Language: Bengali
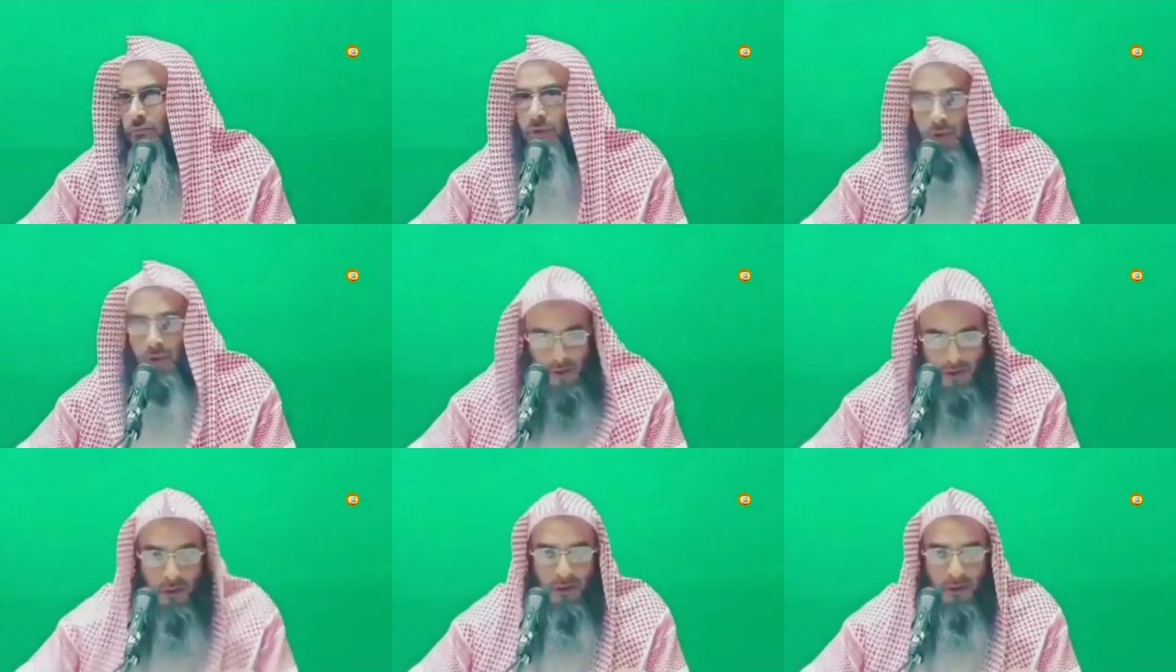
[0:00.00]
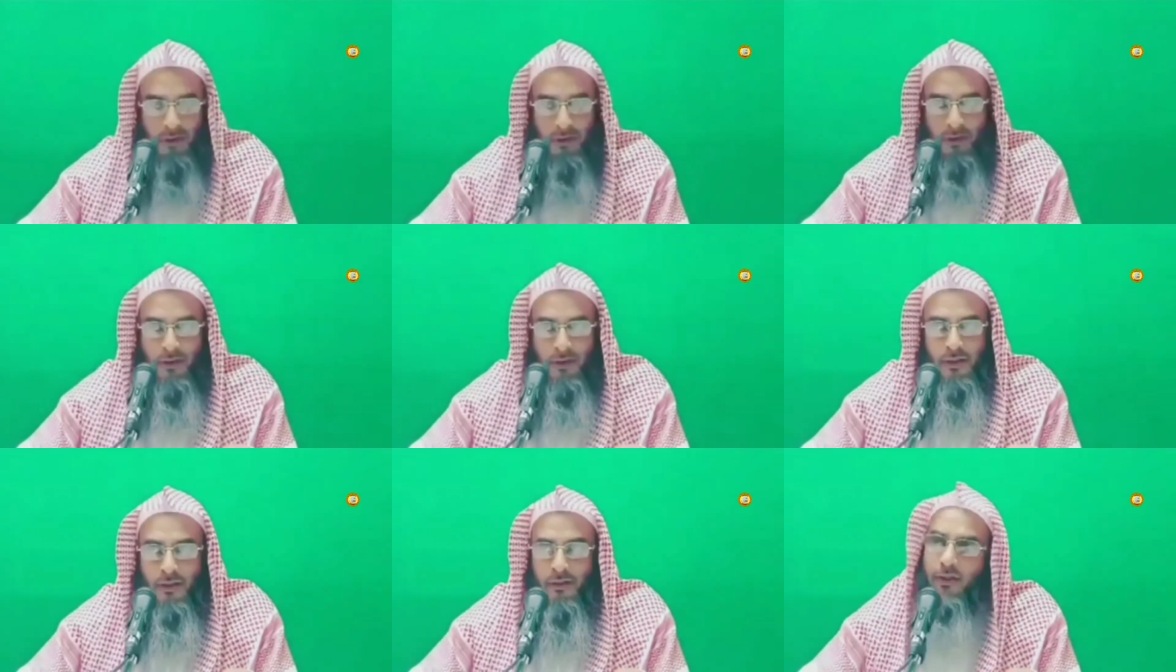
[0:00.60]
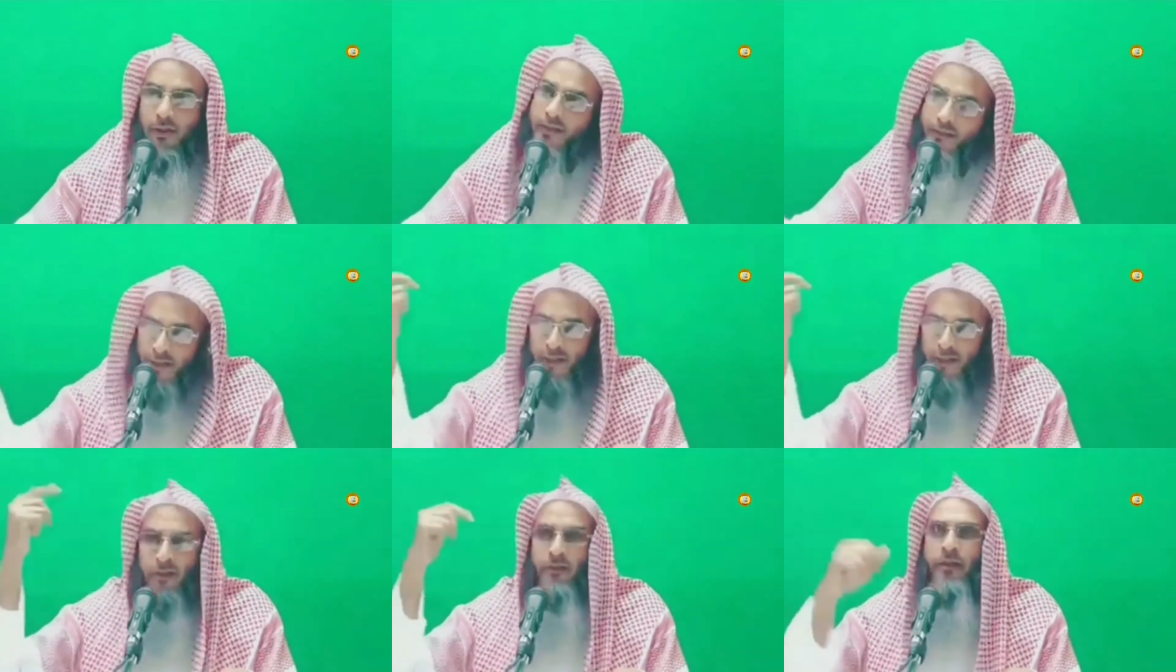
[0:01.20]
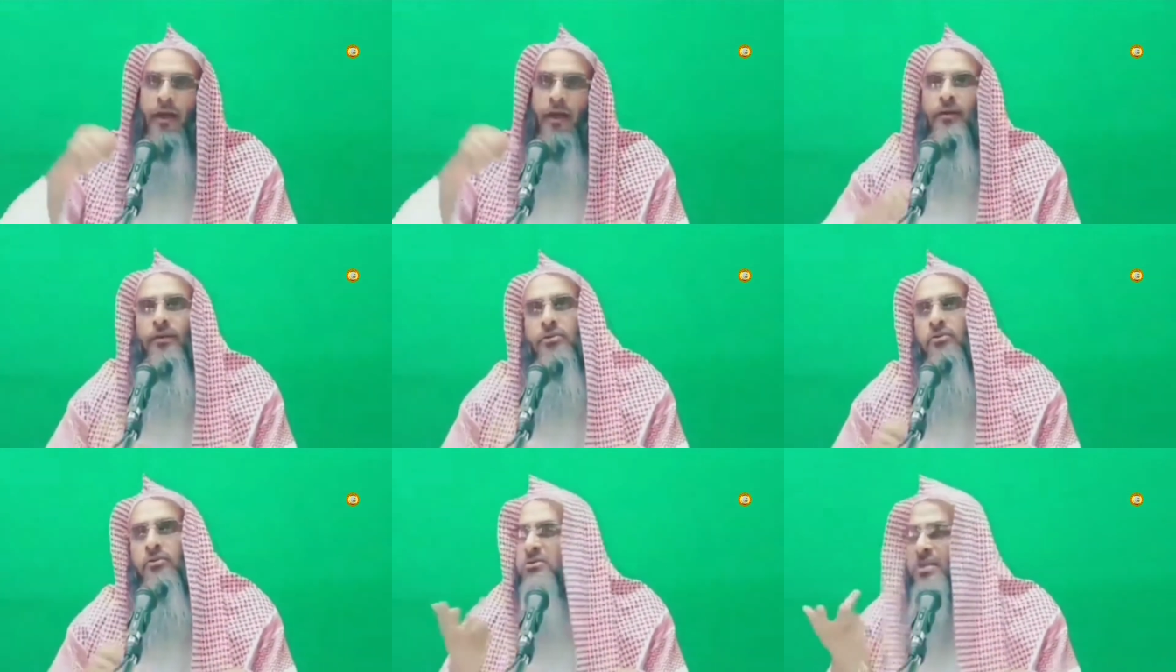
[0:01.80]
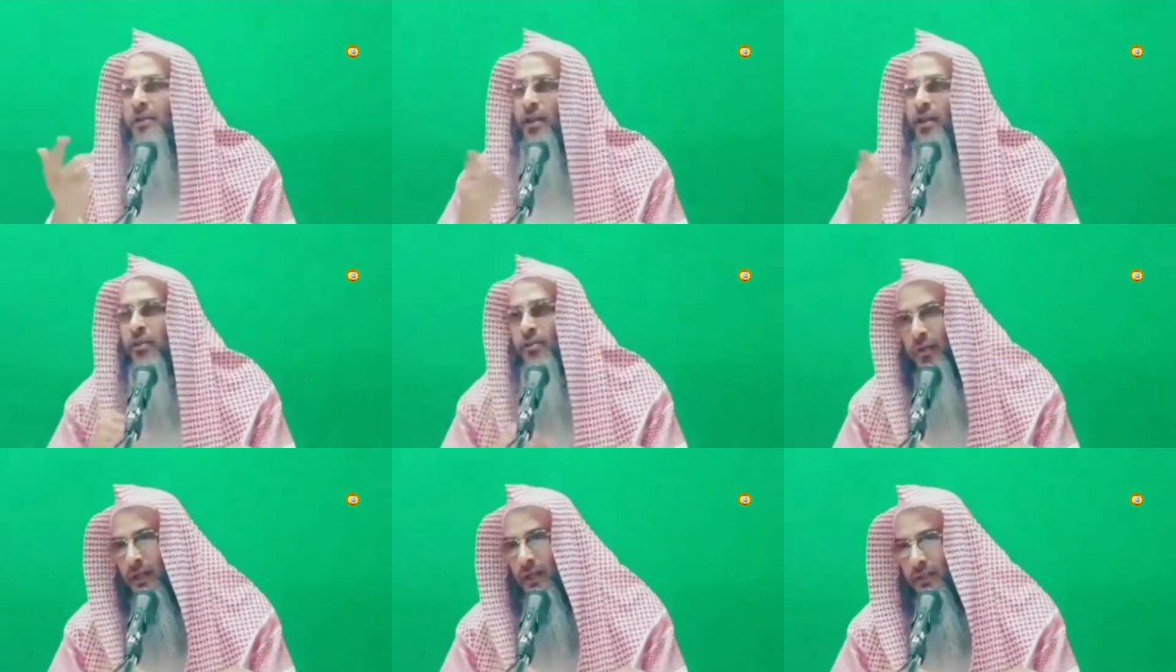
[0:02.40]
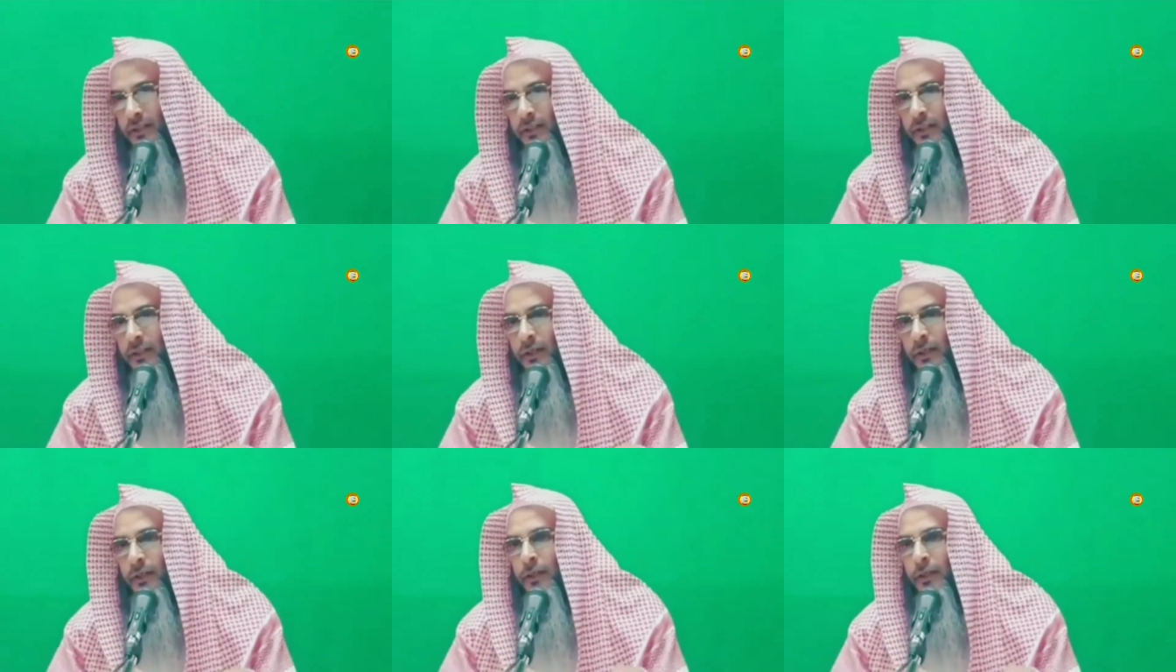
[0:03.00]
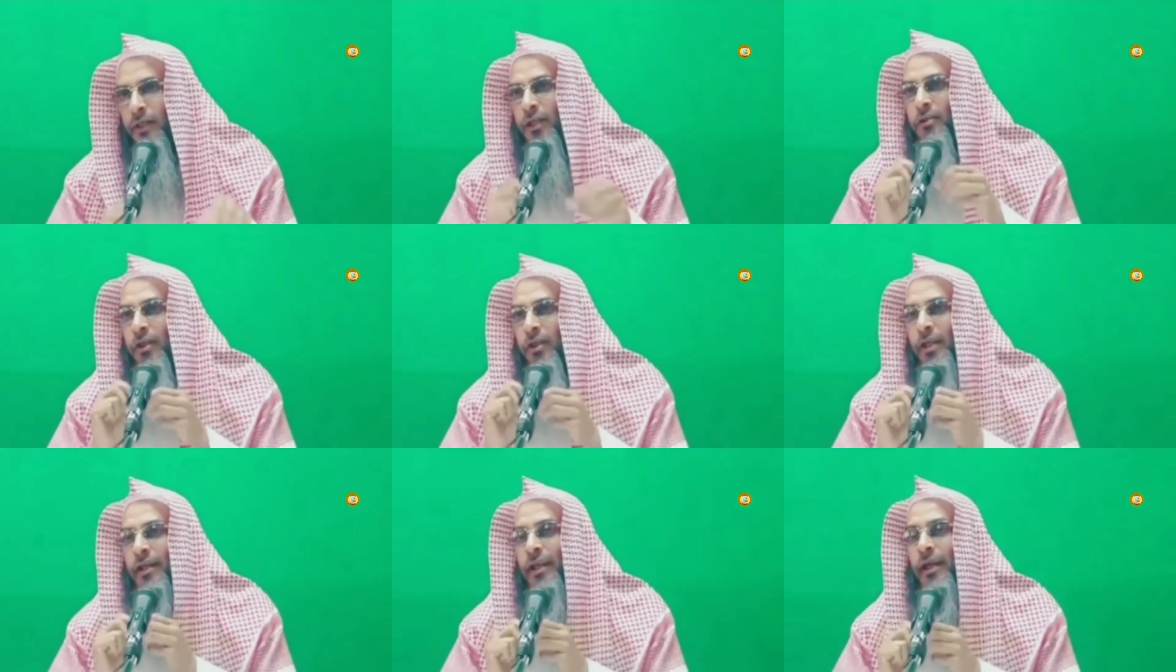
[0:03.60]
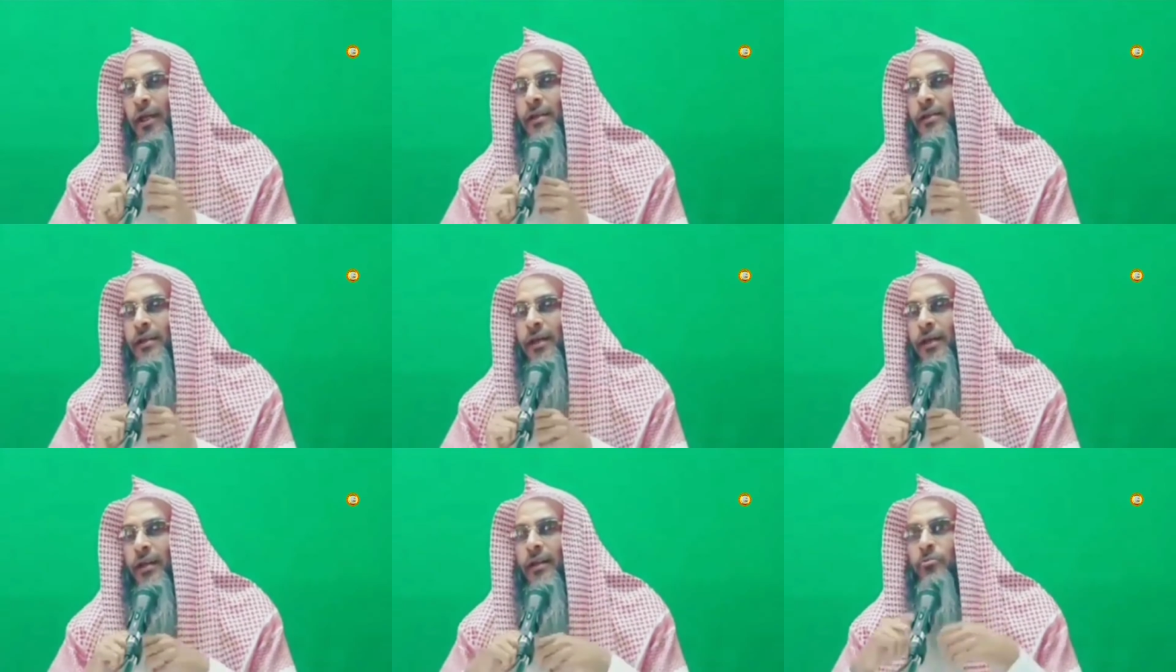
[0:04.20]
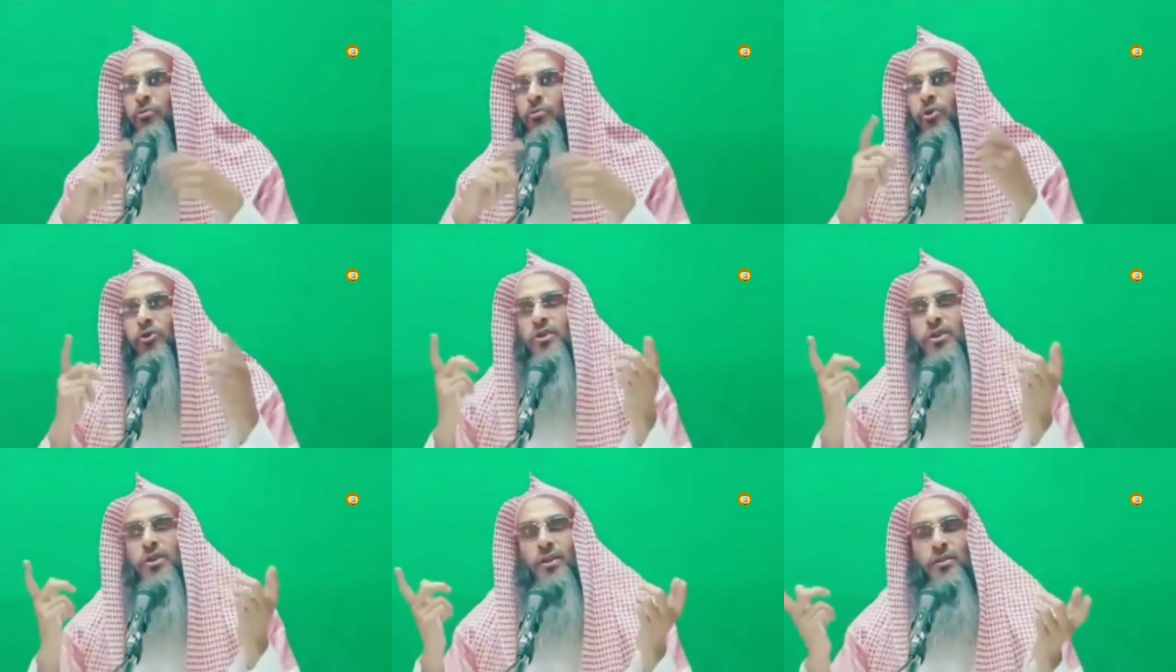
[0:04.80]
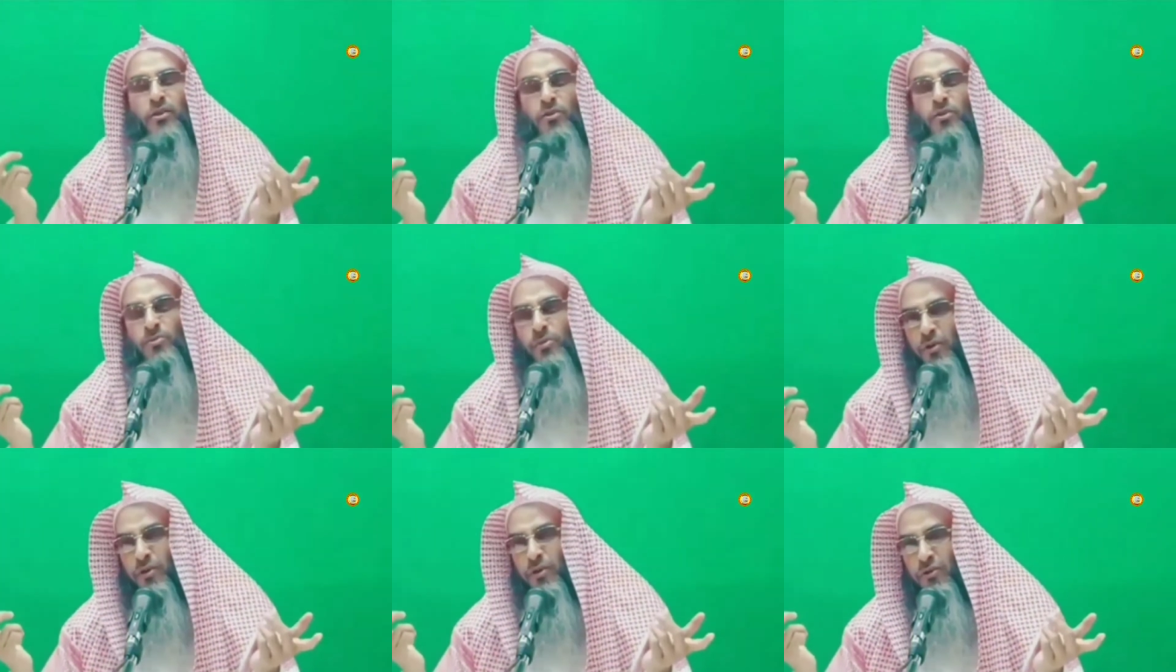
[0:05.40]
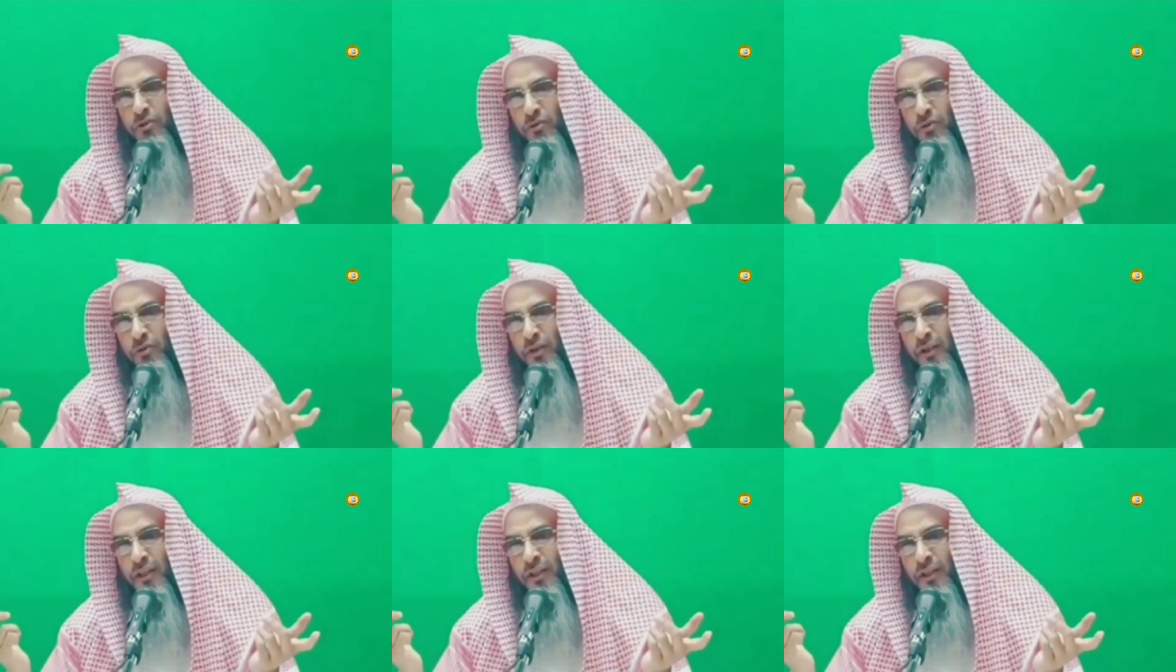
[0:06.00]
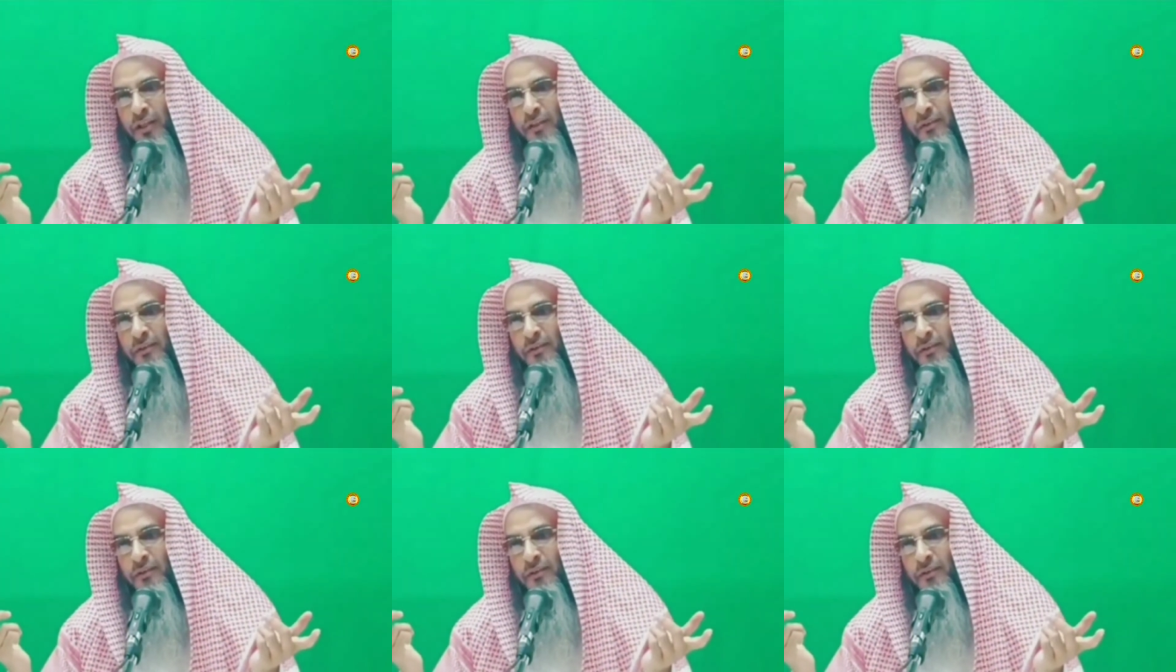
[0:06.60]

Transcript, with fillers: হ্যাঁ লাঠি আগে থেকে হাতে ছিল সাধারণ লাঠি কিন্তু এই লাঠিকে আল্লাহ মজেজাতে যখন পরিণত করলেন